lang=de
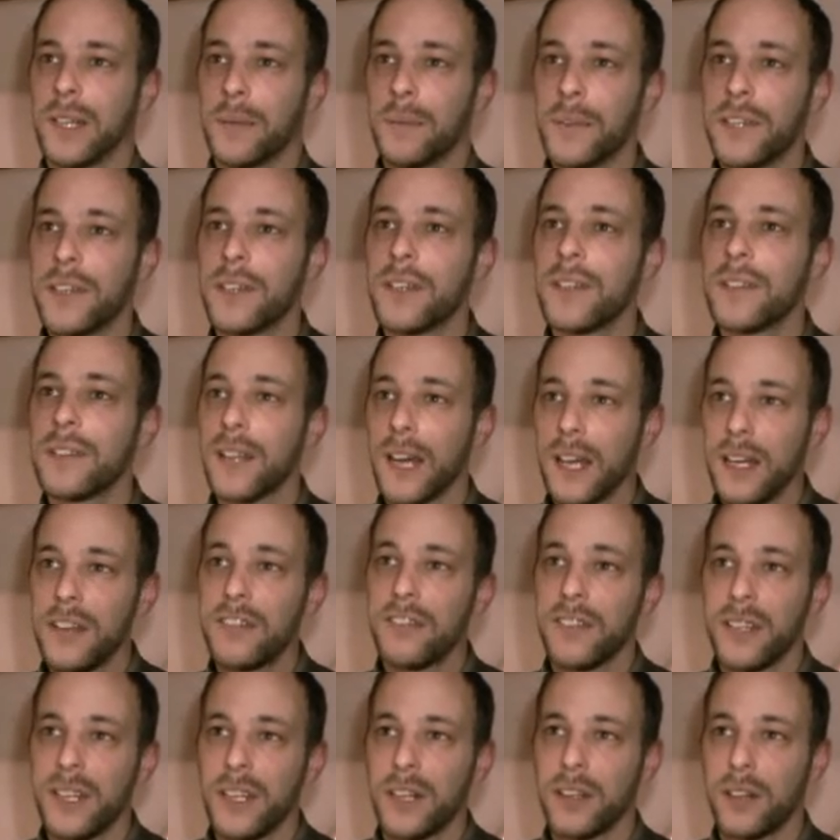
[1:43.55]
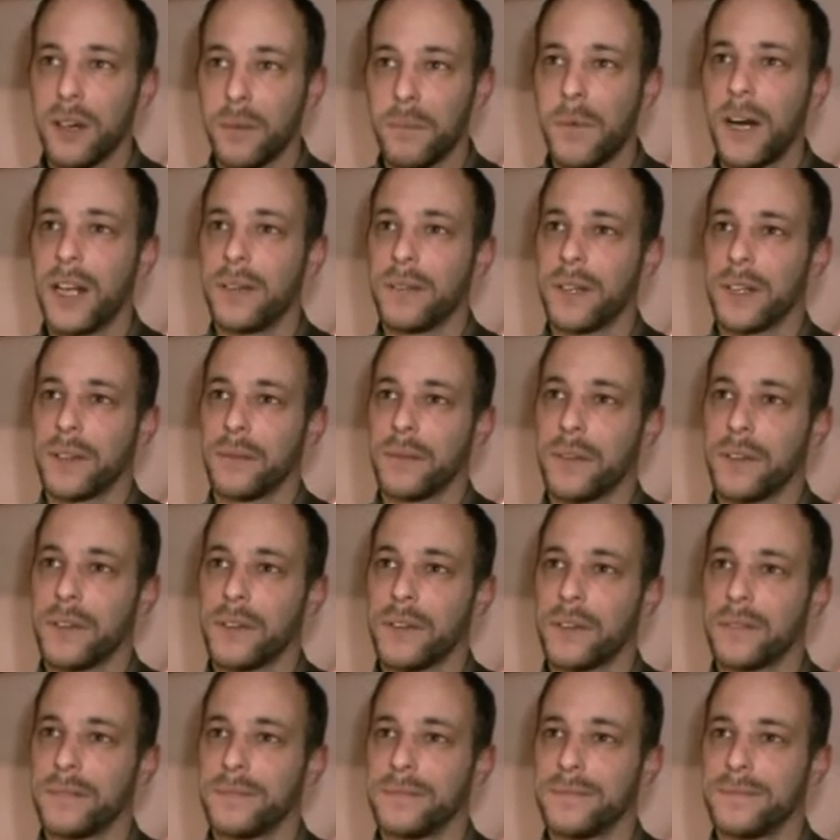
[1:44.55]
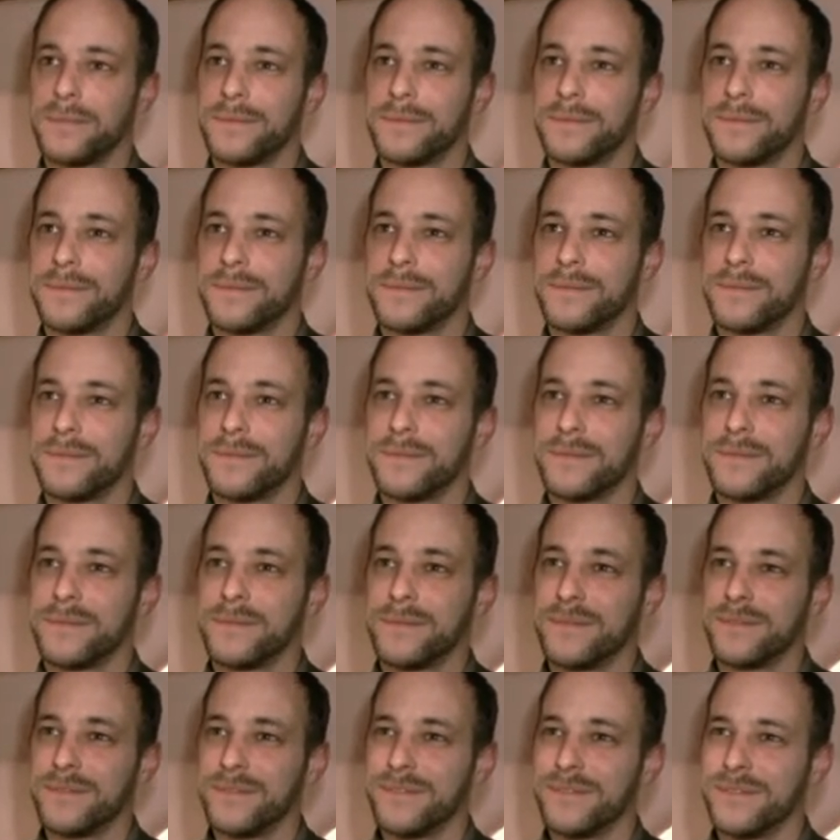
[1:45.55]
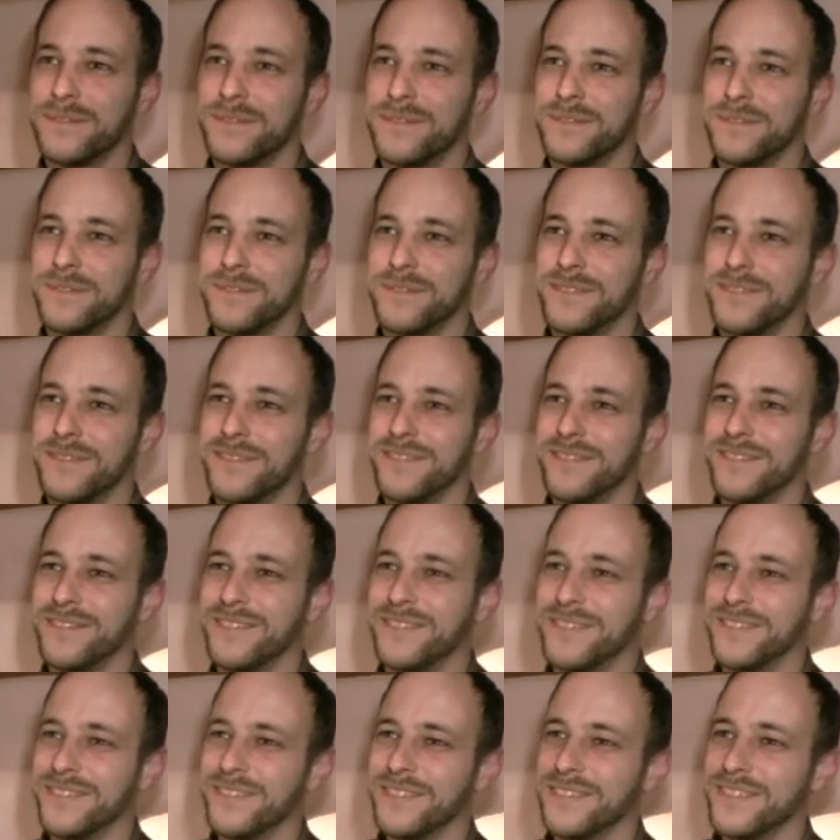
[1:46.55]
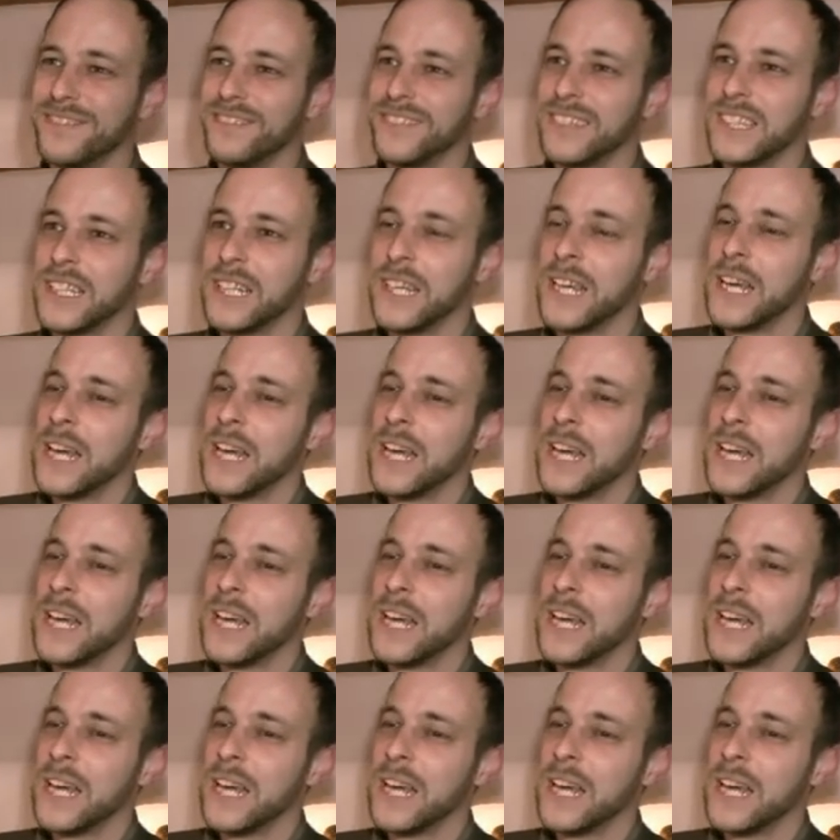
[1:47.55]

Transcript: damit ihr nicht alle Fehler nochmal machen müsst. Was waren denn das für Fehler?